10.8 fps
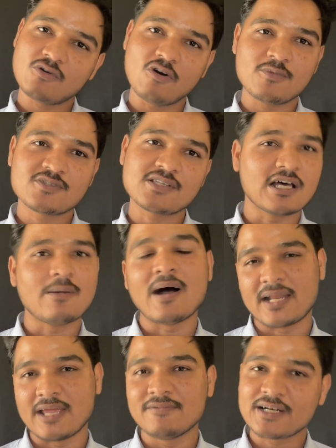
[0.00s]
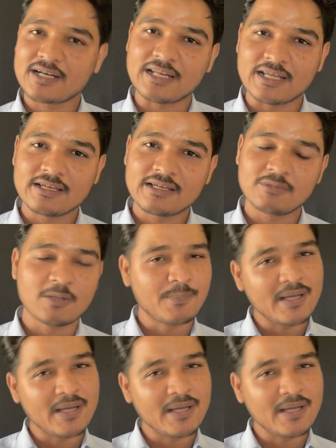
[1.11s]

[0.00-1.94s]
ऑलमोस्ट सदाबहार है एवरग्रीन है मतलब